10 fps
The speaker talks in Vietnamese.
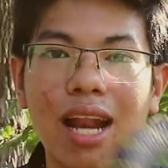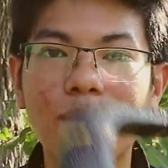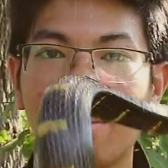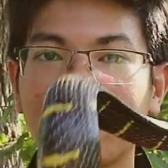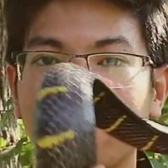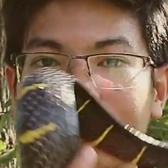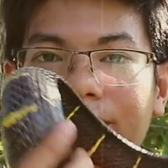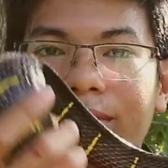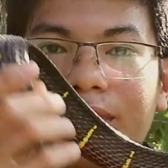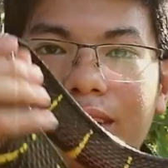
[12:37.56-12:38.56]
khá là mập
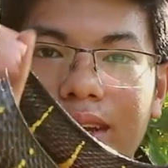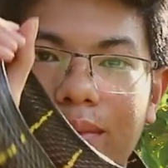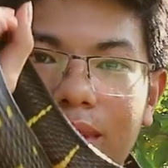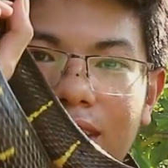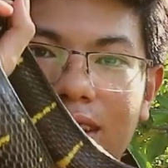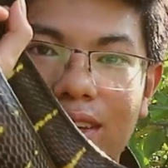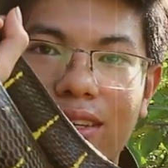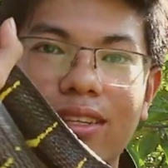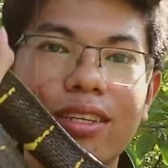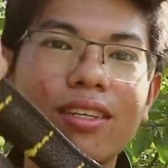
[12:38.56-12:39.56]
em nhìn nè
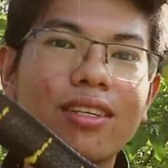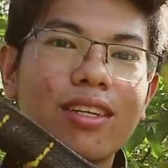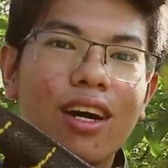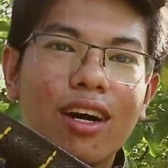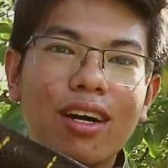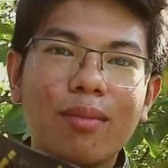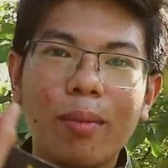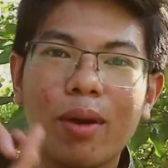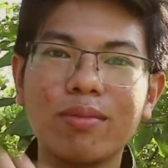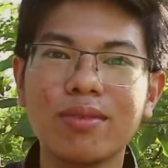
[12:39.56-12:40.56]

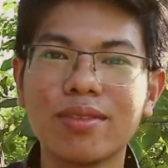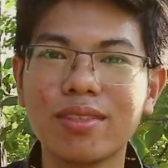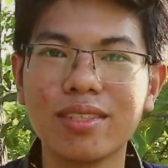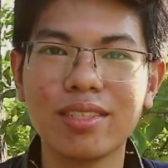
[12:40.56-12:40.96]
nó mập không